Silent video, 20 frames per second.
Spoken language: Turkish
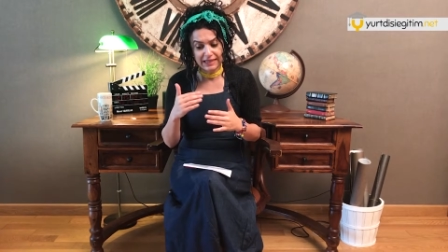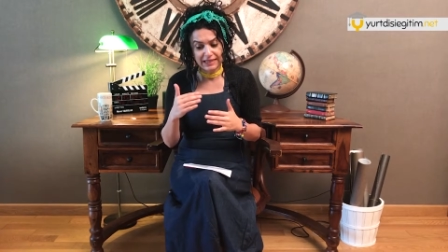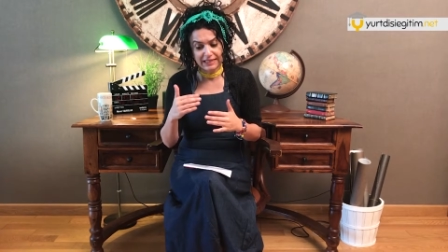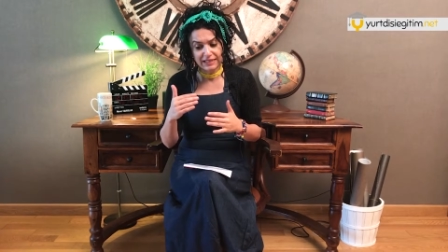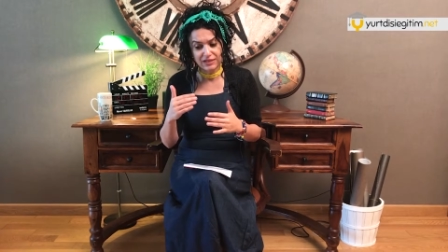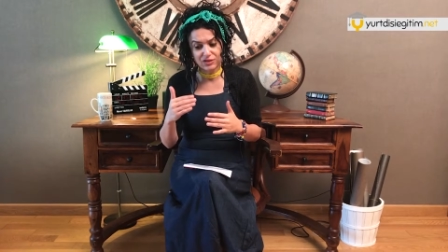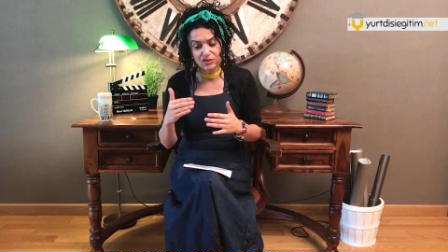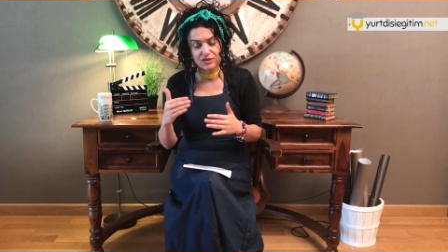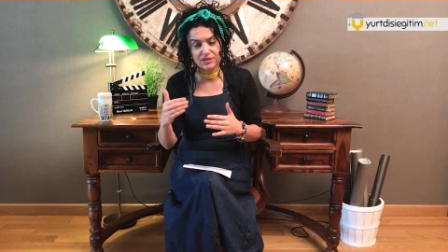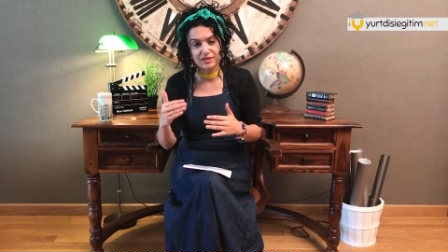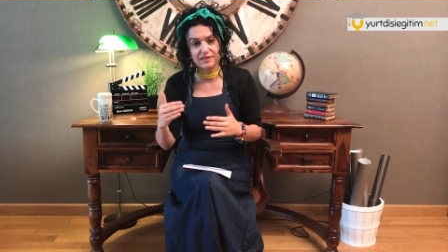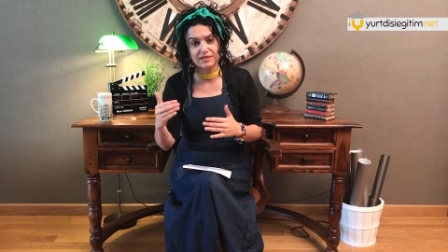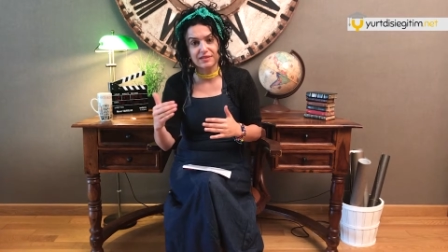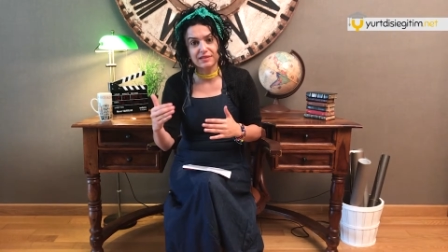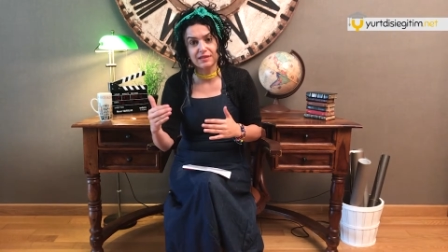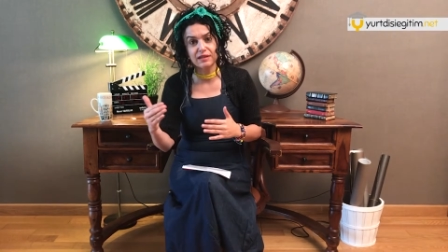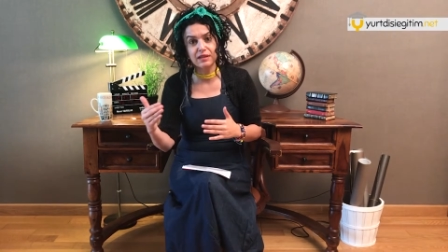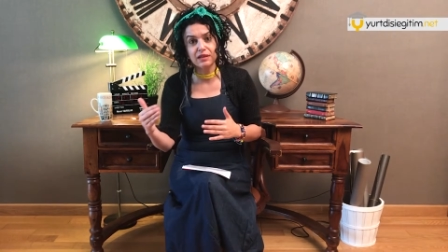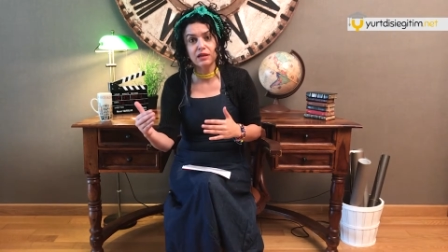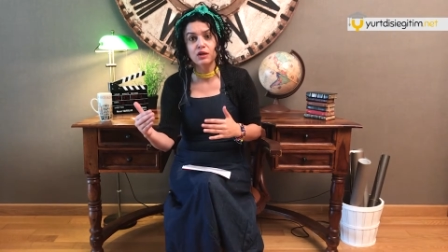
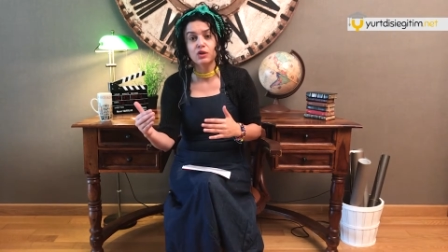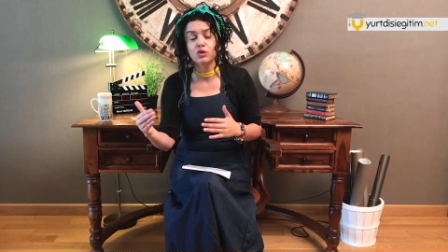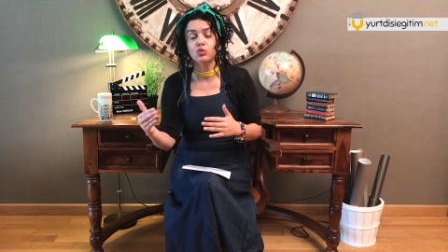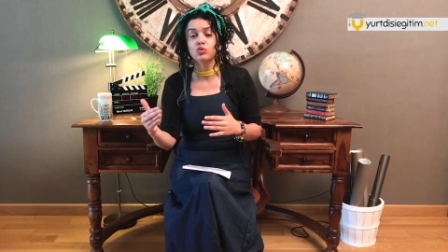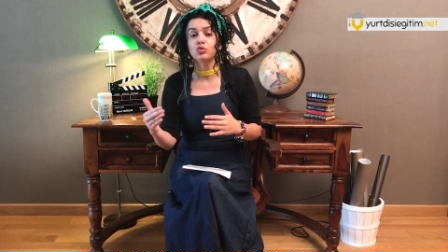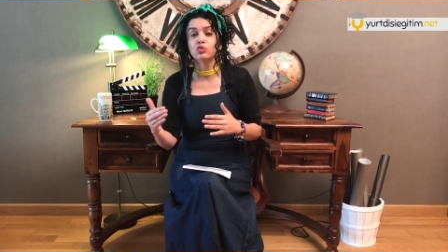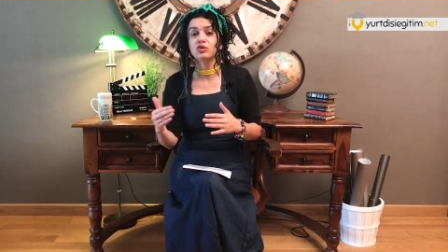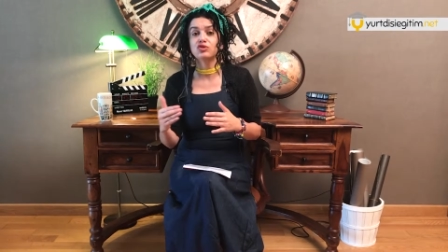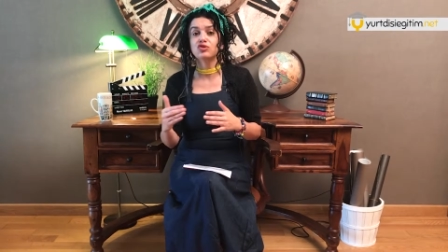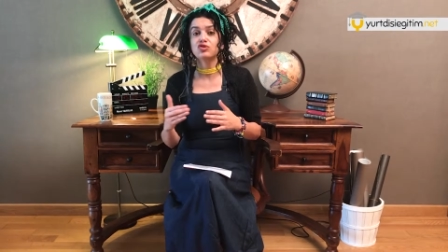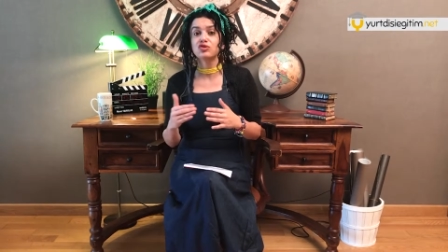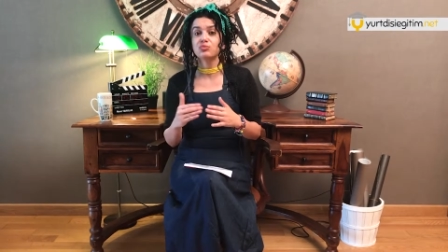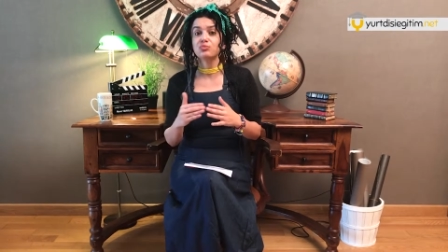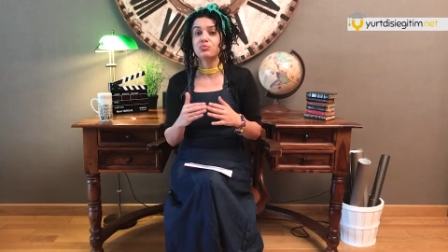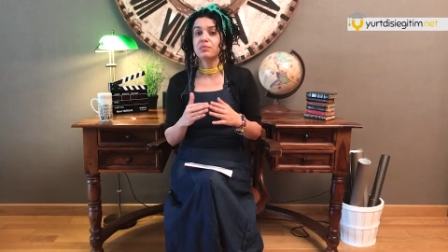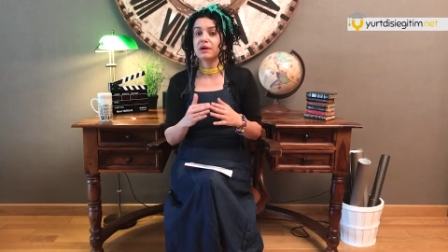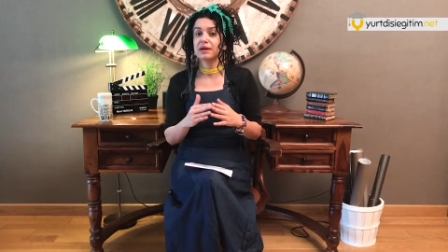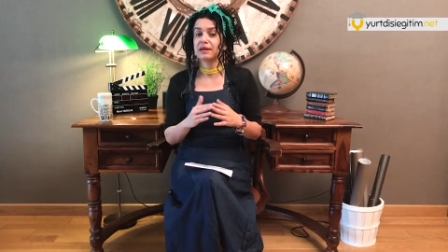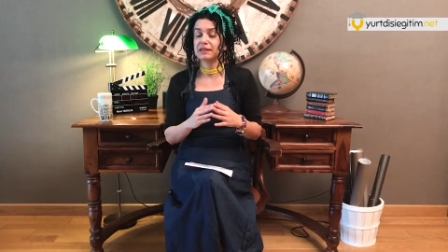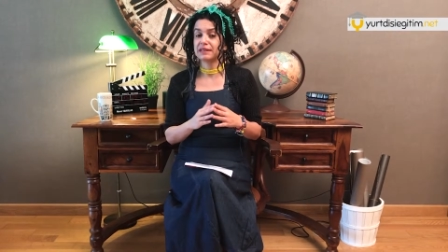içerisine ulaşım
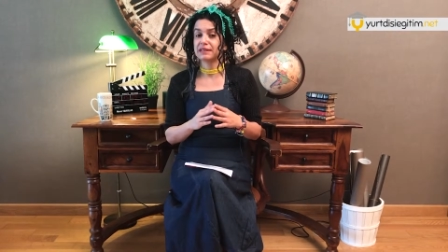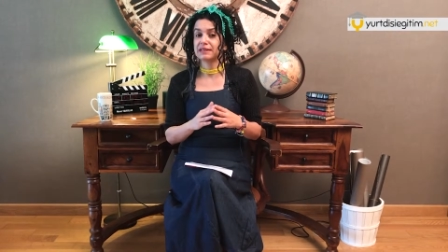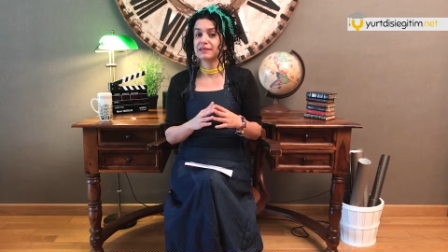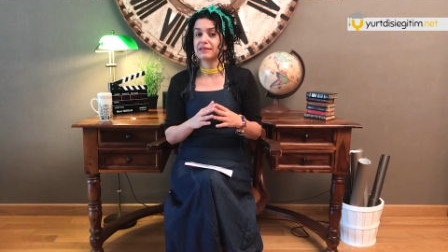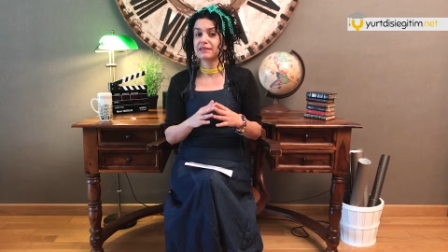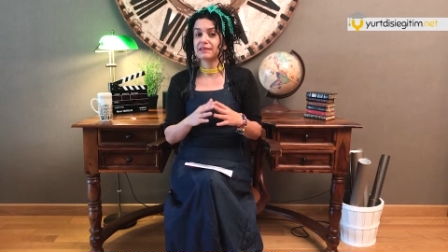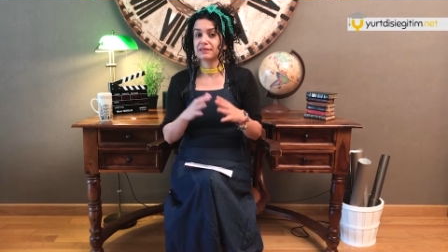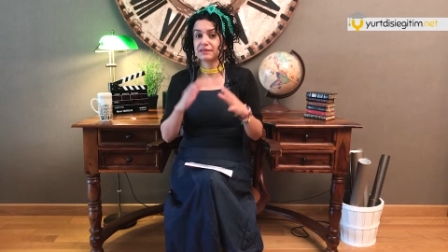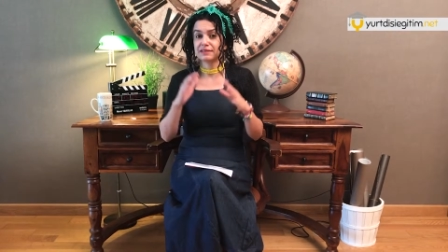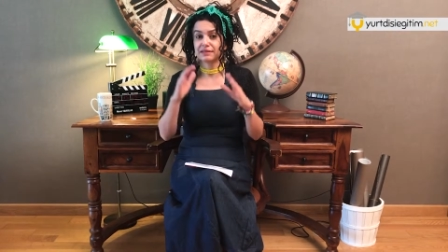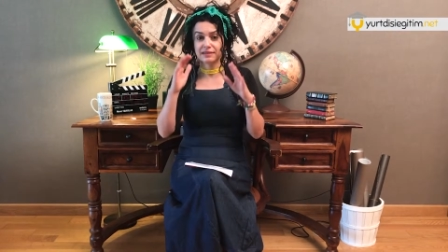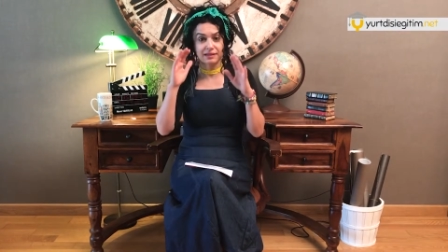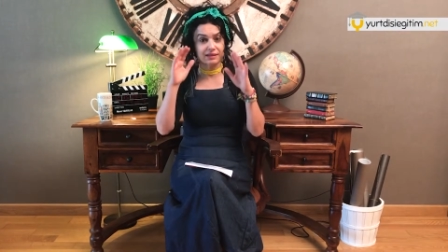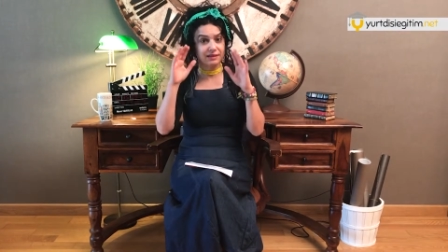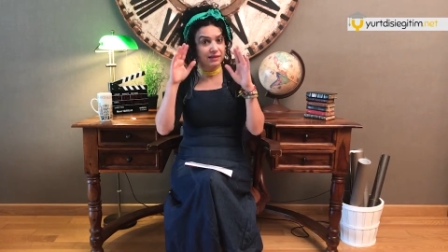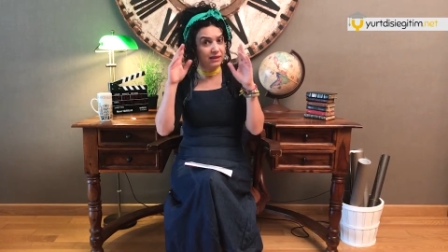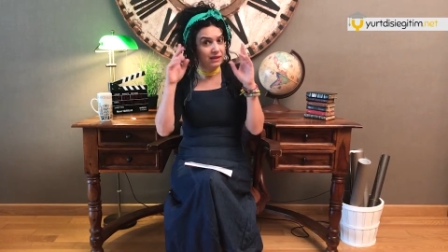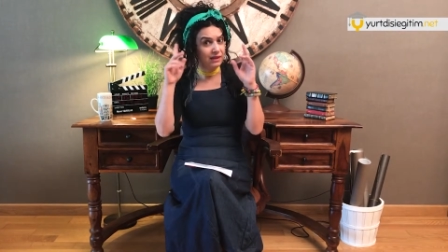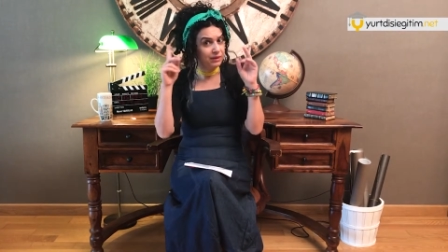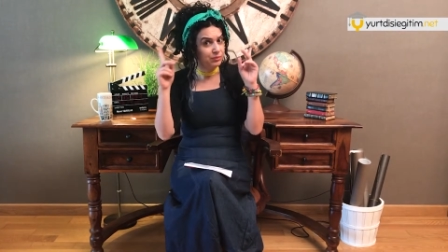maliyetlerini de